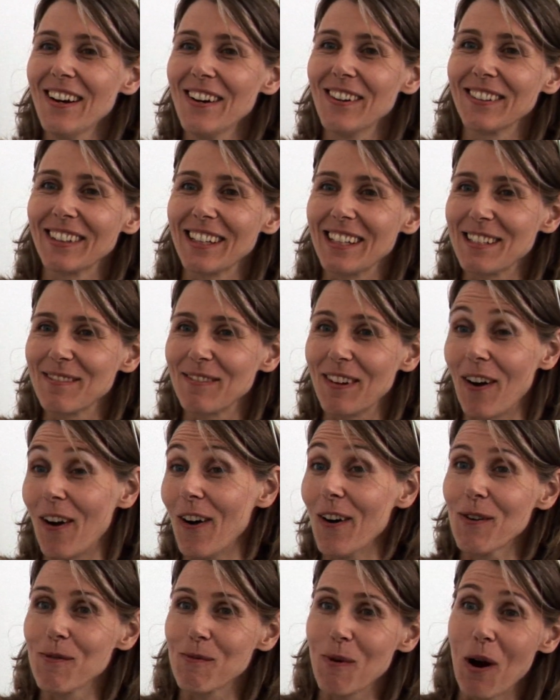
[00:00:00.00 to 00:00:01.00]
Und dann ist man,
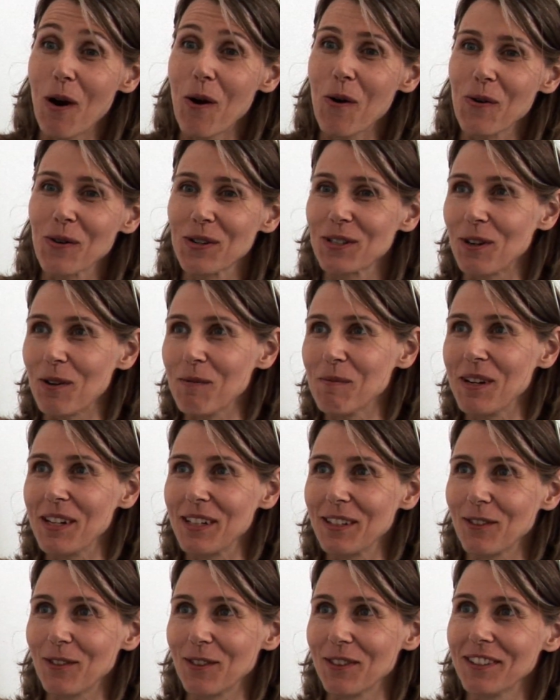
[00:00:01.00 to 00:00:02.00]
oh wow, schau
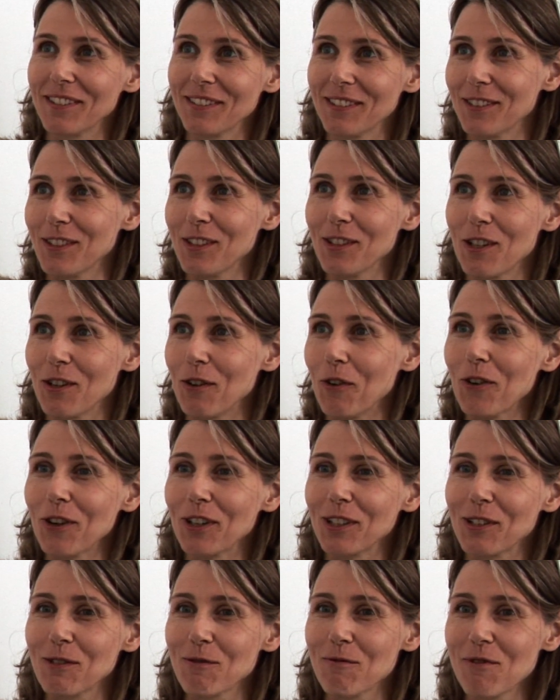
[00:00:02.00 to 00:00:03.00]
mal, sieht ja doch
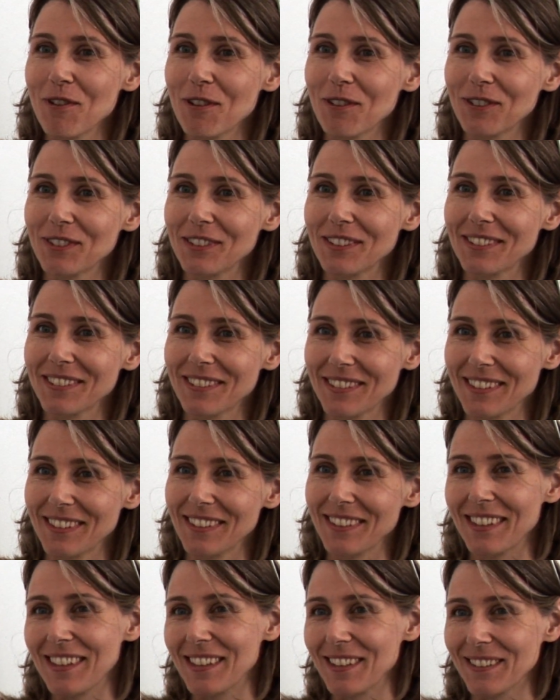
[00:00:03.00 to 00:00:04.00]
ganz gut aus.
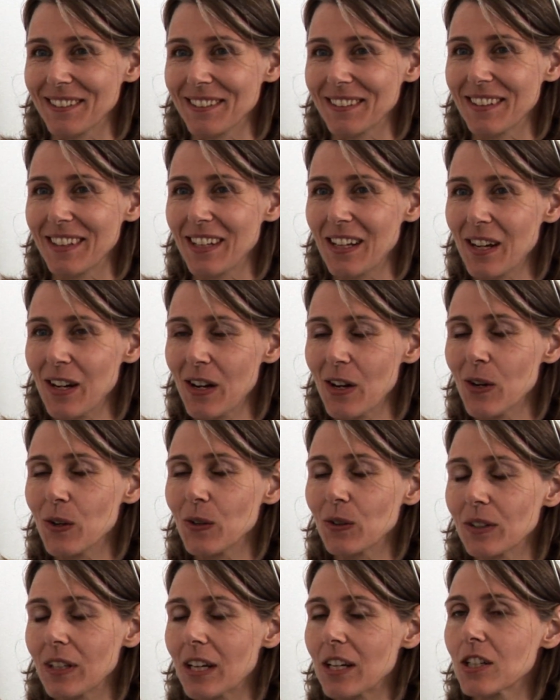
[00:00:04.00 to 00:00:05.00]
Also,
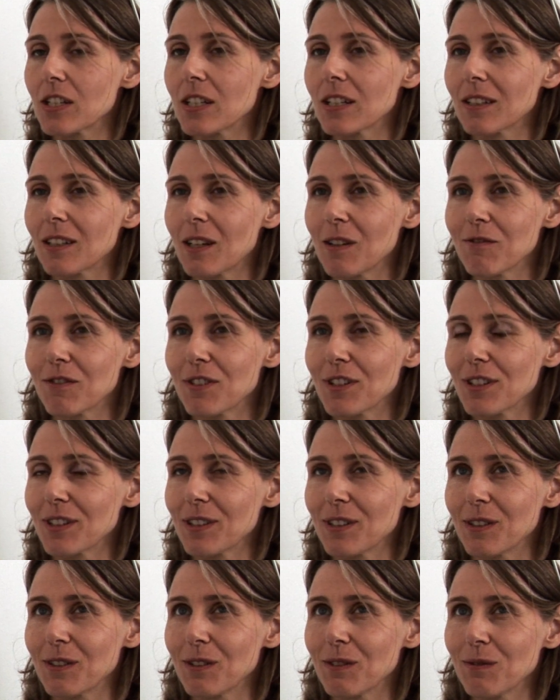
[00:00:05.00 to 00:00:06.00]
und da steckt einfach
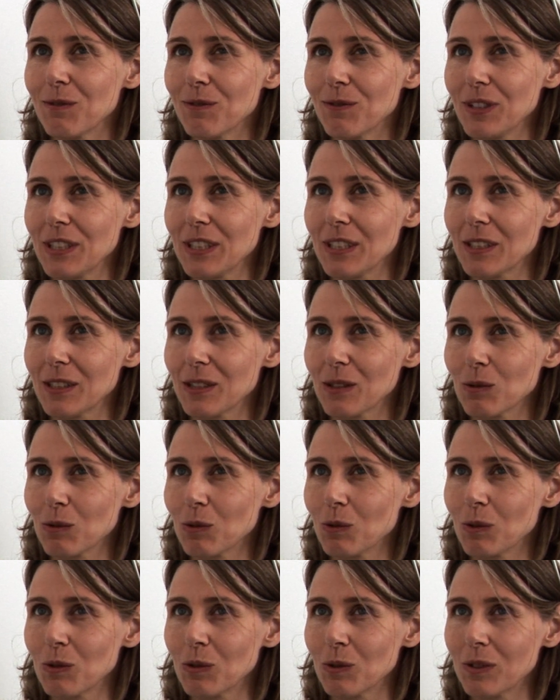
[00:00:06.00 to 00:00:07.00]
äh, viel
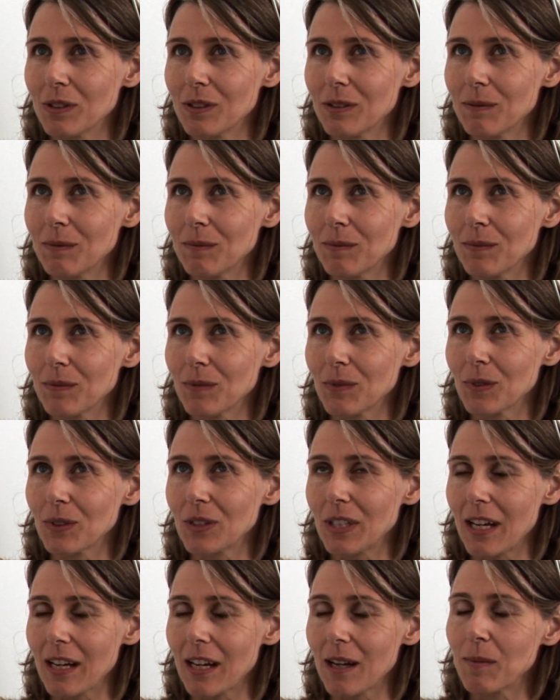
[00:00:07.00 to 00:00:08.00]
so, ähm,
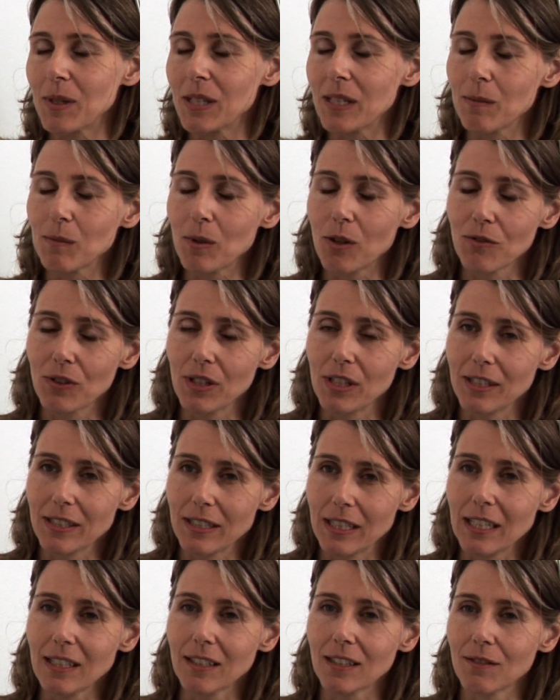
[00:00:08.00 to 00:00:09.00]
da kann man eben auch viele
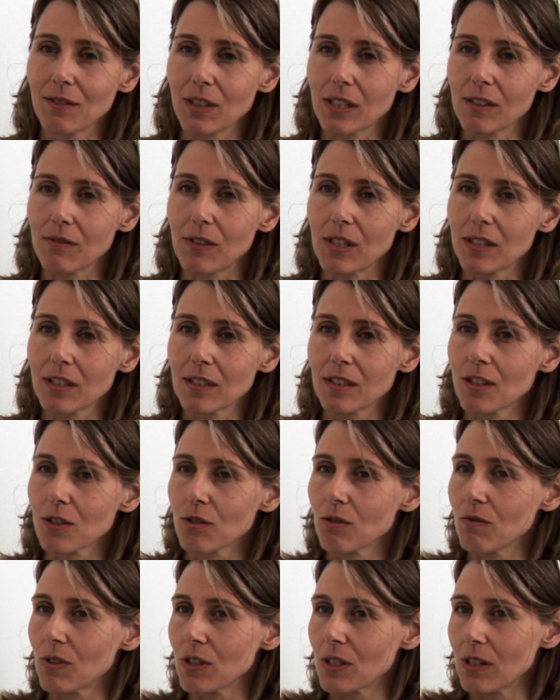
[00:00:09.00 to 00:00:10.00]
Ideen entwickeln, weil es ist ja
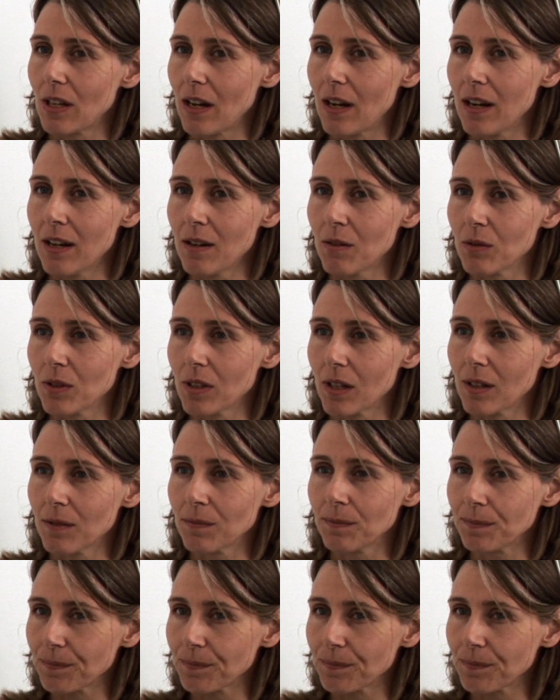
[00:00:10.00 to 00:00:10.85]
schon was da und dann